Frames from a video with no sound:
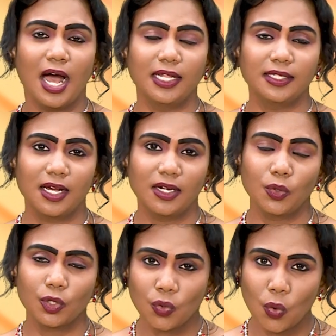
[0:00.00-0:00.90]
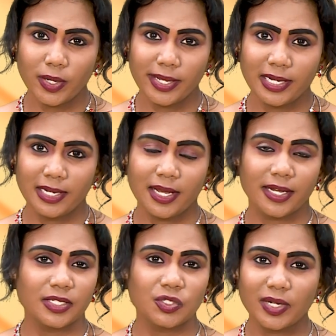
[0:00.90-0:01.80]
அதுக்கான ஒரு ரோடே இல்லை
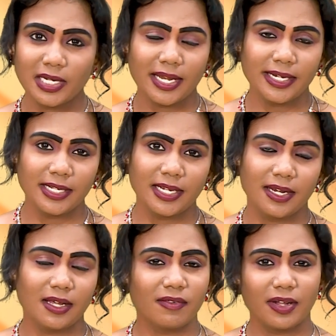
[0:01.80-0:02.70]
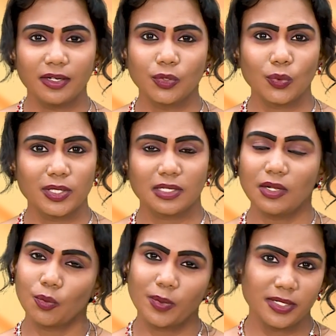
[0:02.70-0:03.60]
அங்கே ஸ்ட்ரீட் லைட்டே இல்லைன்னா வர டூரிஸ்ட்லாம்
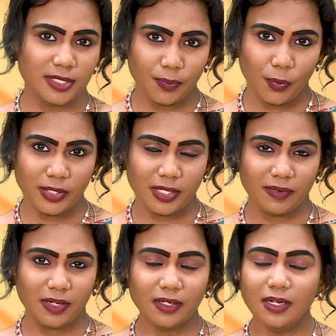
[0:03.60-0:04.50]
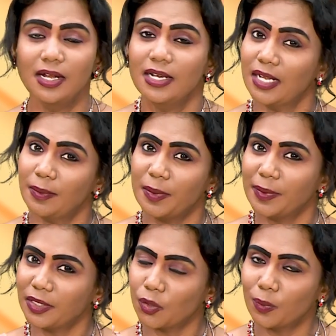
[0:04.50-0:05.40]
ரொம்ப டிசப்பாயிண்ட் ஆவாங்க நம்மளை
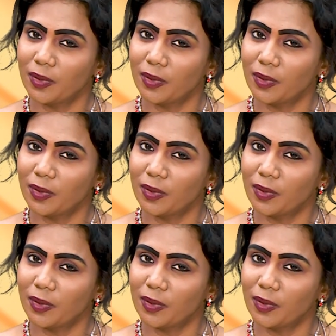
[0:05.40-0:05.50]
பற்றி ரொம்ப